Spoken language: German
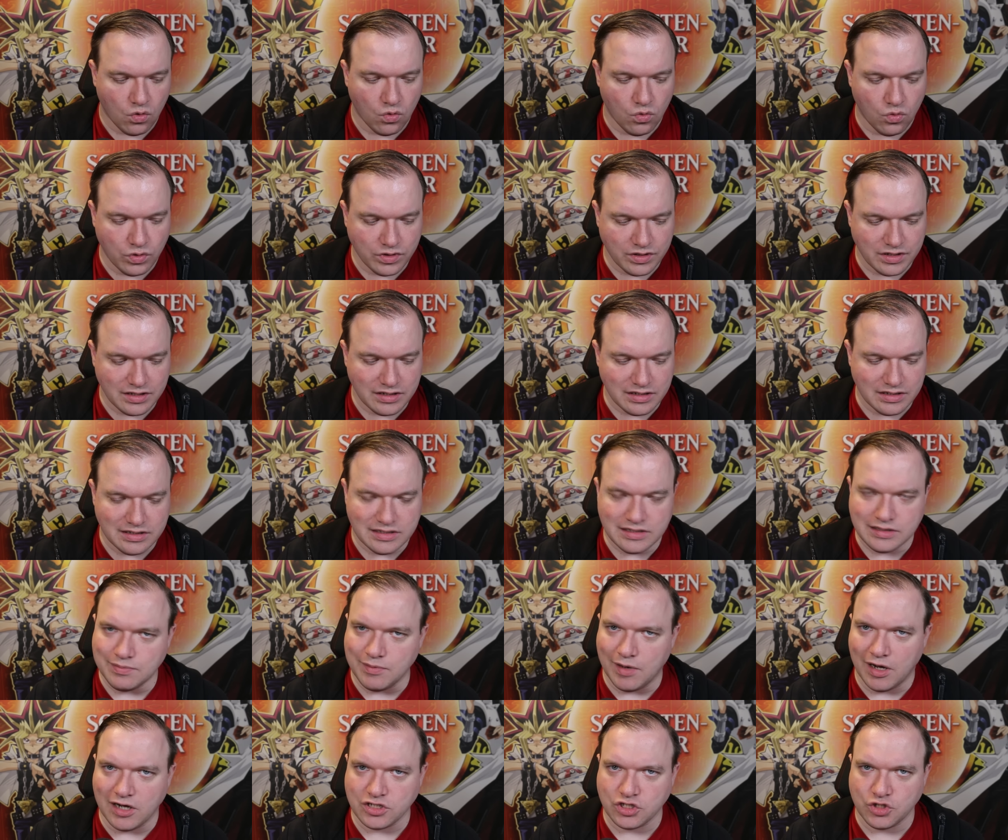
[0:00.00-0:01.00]
und äh,
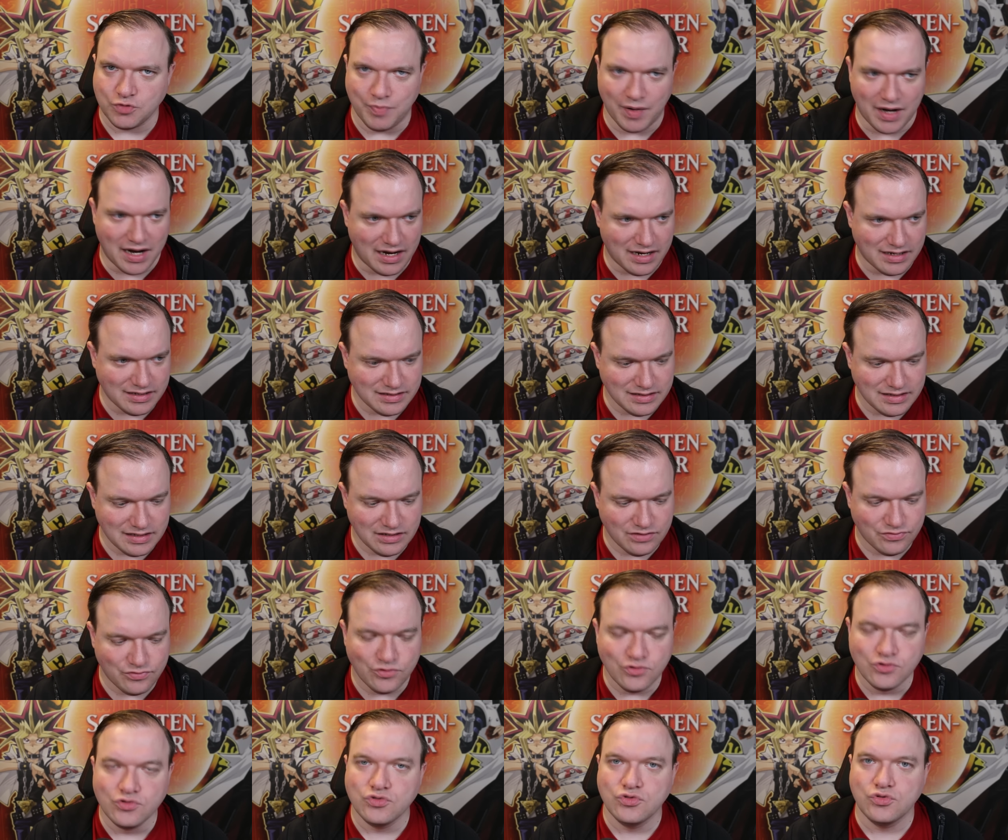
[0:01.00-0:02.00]
es macht Spaß, es
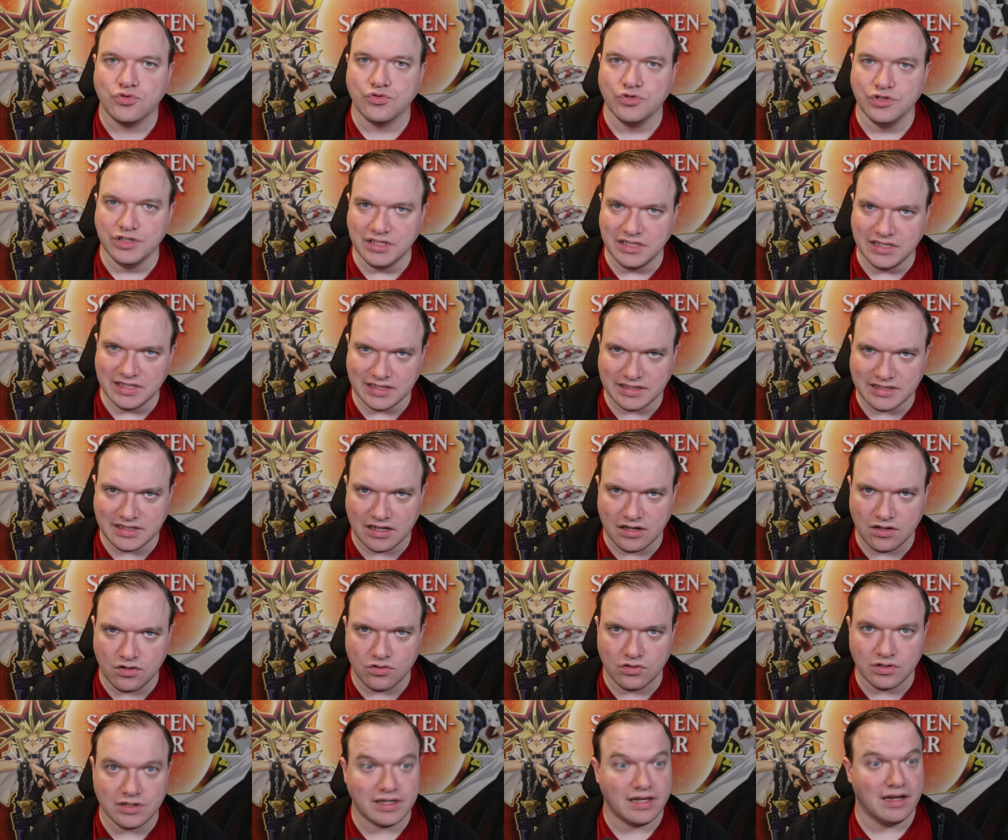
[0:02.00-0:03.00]
funktioniert
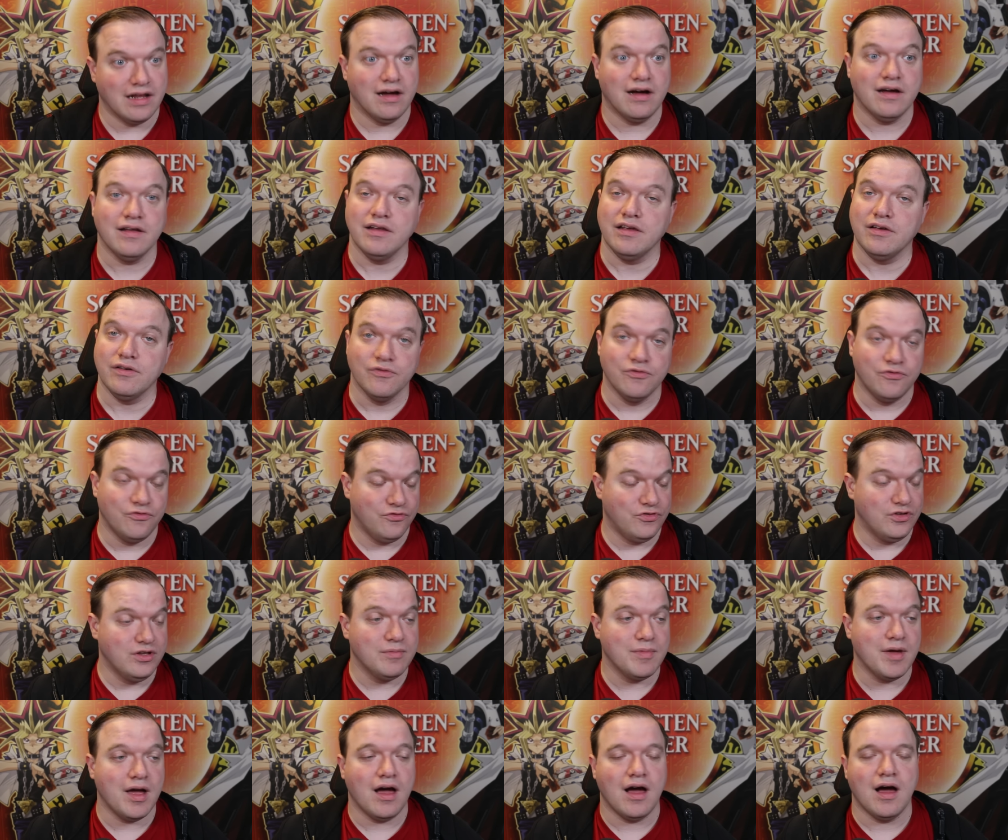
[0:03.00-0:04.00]
auch, klar, ne?
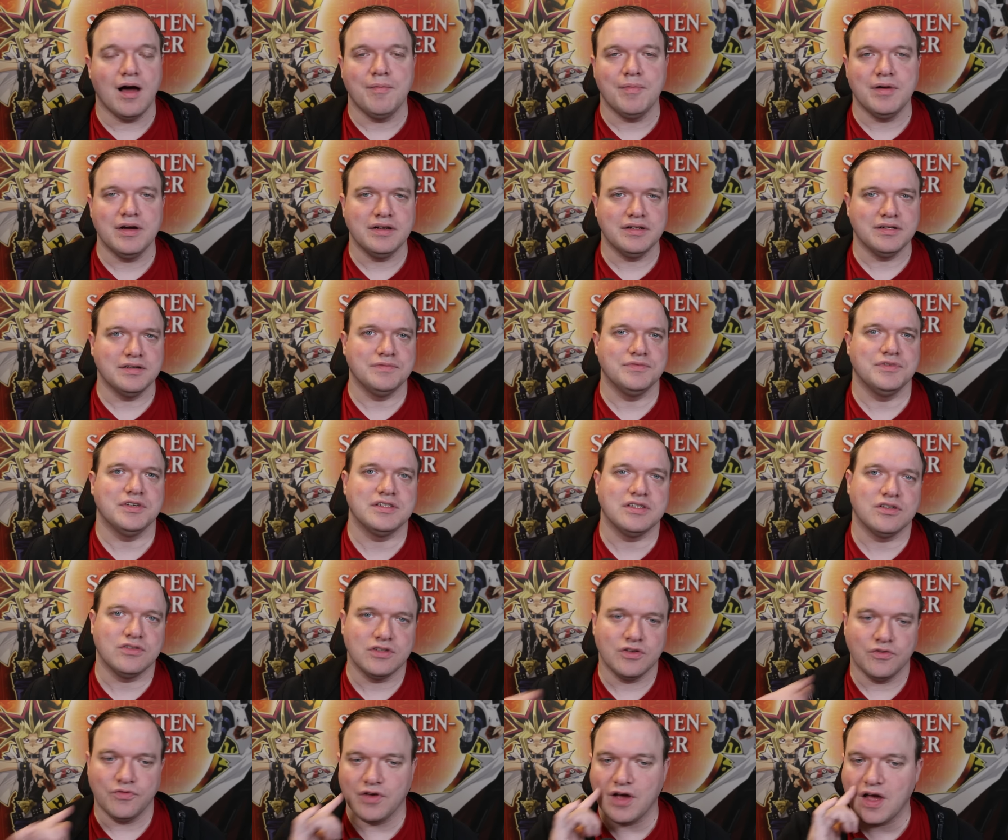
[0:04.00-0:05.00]
viel mehr Arbeit, äh, das
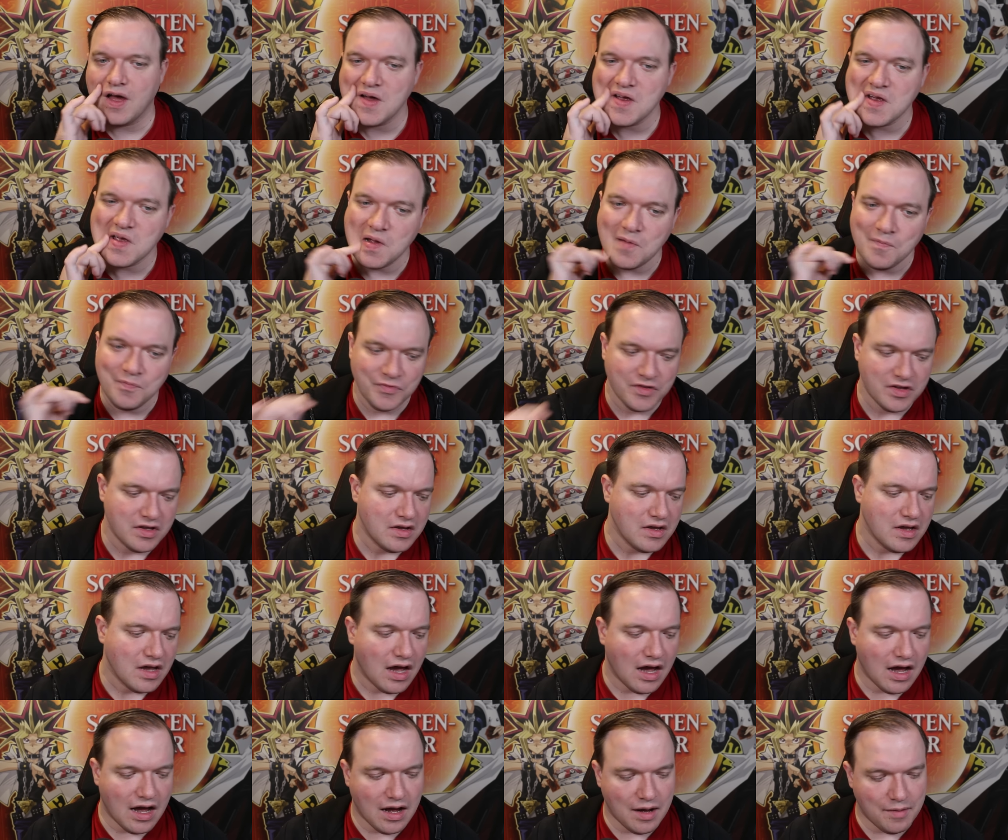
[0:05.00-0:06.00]
außer Frage,
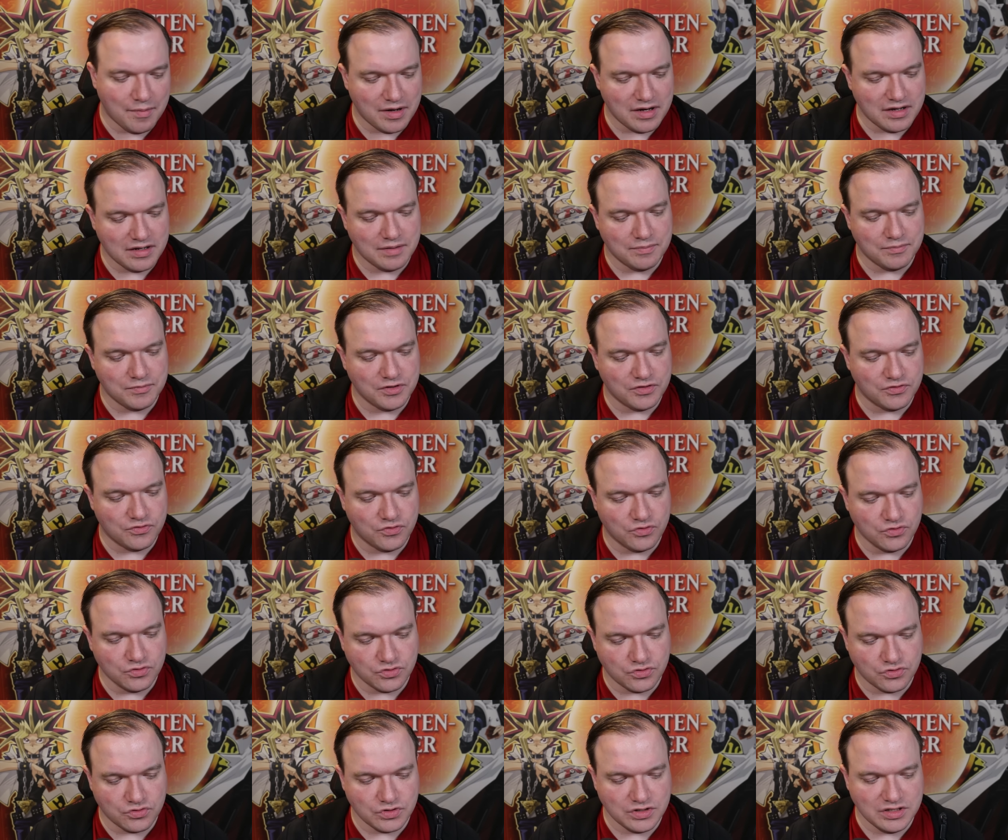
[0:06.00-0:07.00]
aber ähm, es
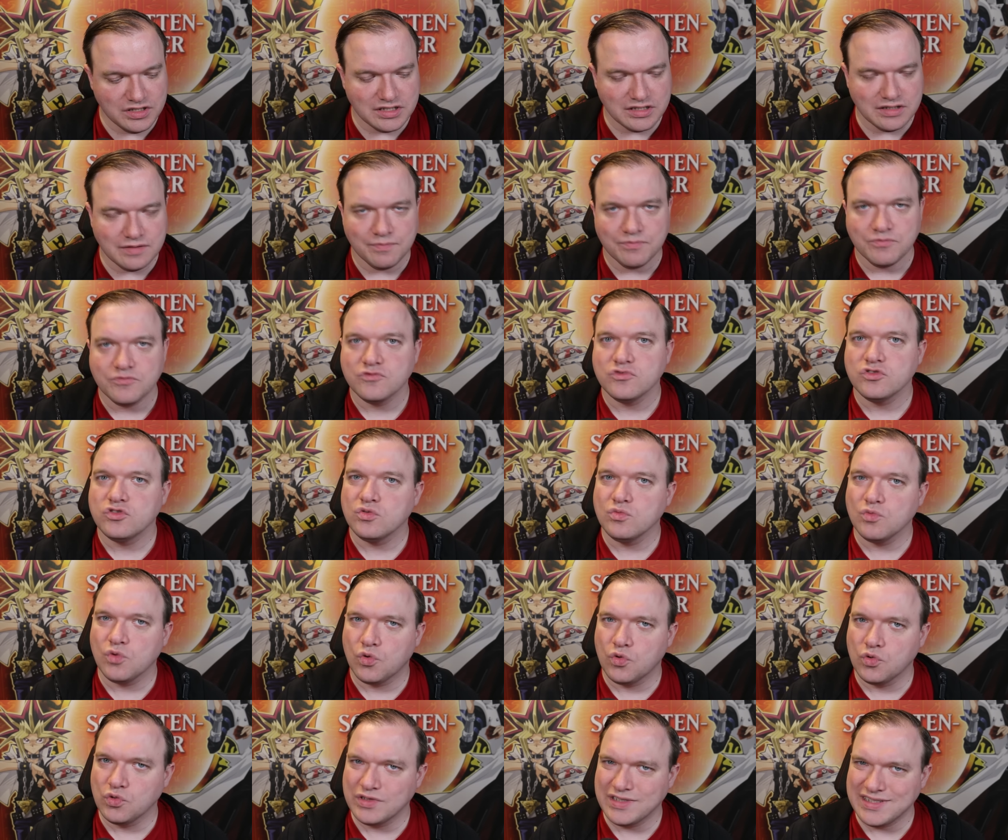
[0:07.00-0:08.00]
funktioniert
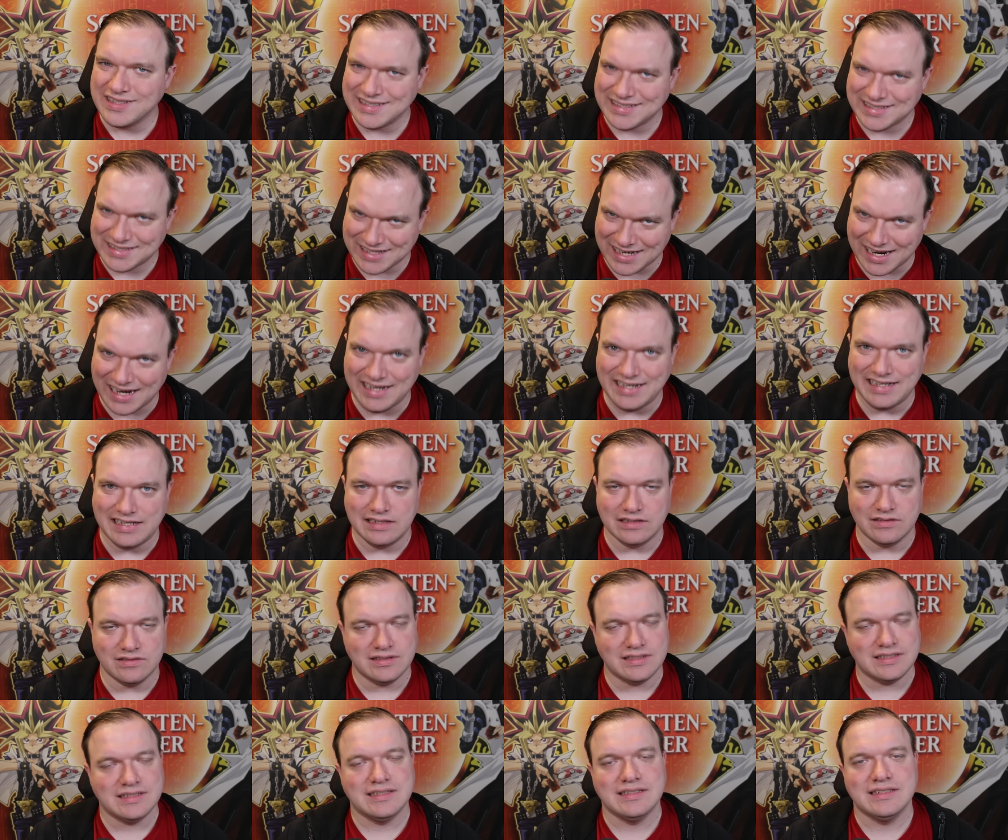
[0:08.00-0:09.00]
zum großen Teil.
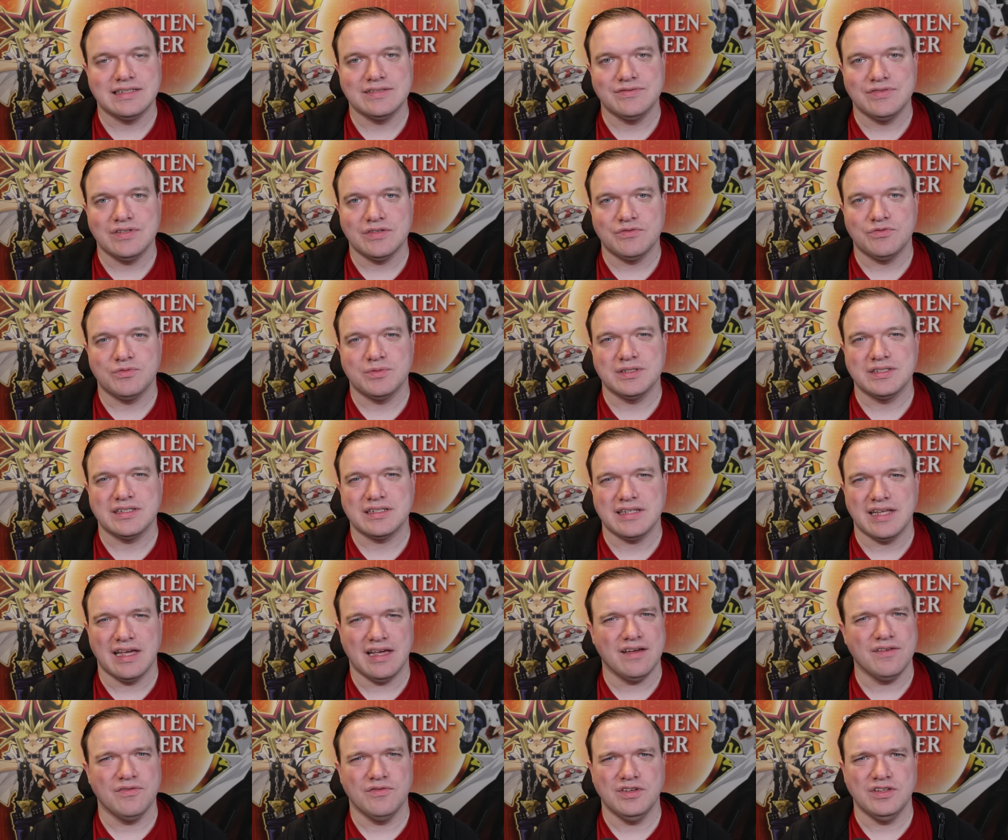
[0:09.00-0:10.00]
Und das ist jetzt wieder, wo man
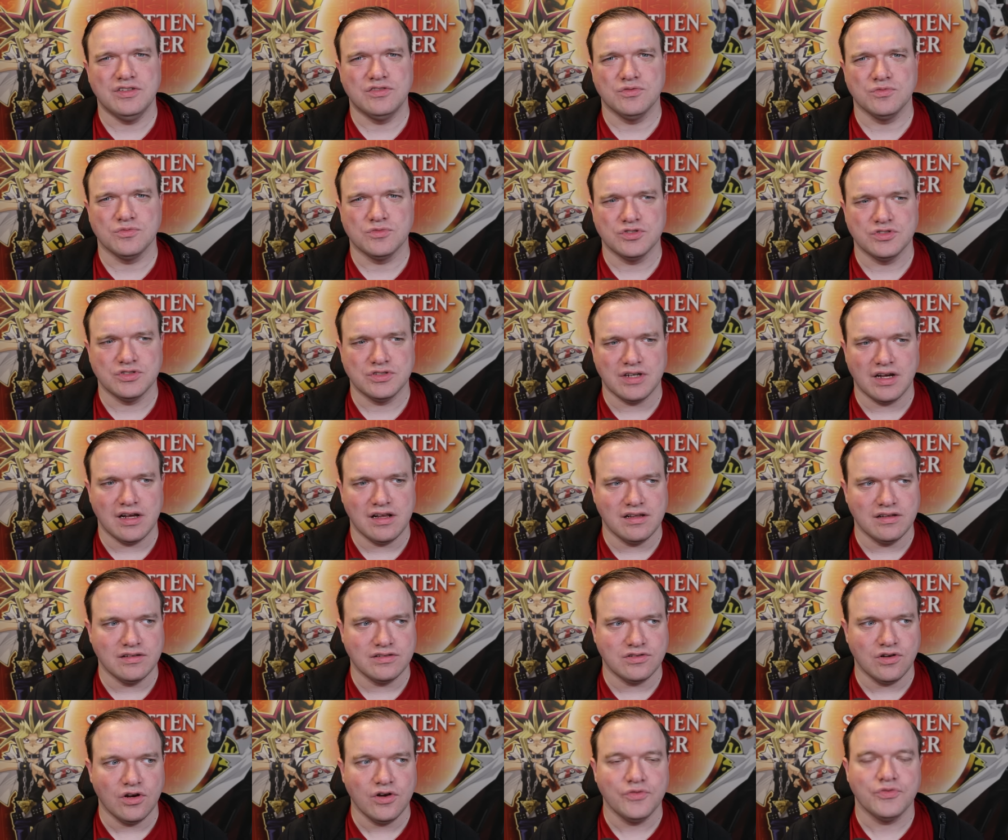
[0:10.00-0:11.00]
sagt, hä, wie zum großen Teil?
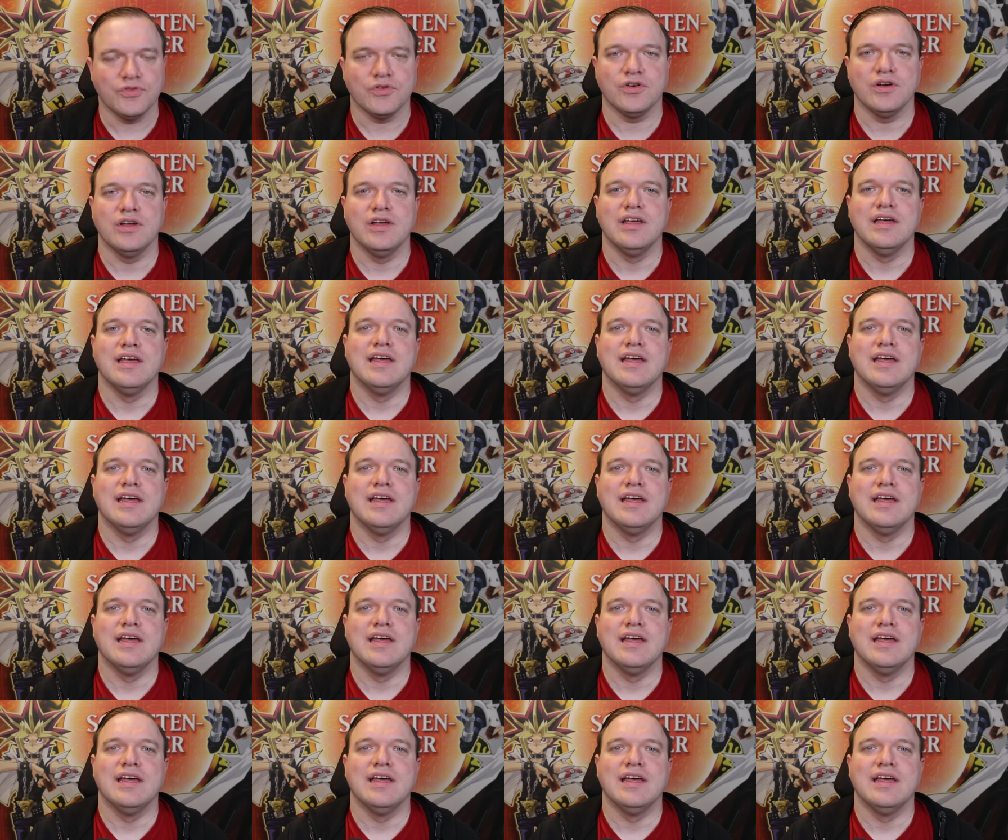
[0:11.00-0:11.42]
Es läuft doch.